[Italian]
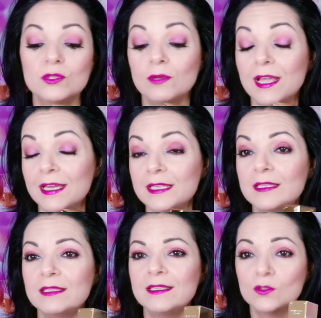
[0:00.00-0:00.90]
sulle,
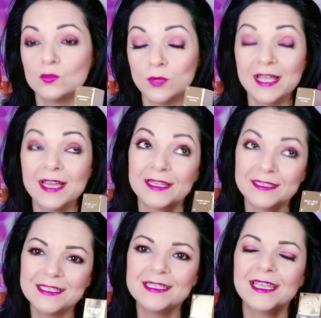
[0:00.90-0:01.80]
car sulle,
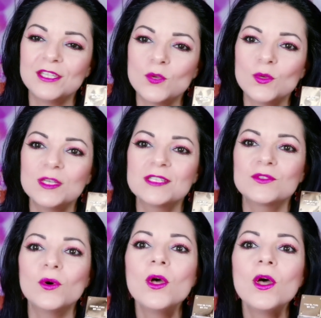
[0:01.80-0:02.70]
caratteristiche di
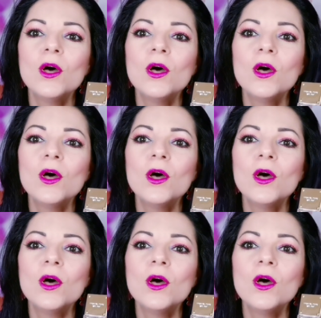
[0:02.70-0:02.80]
questo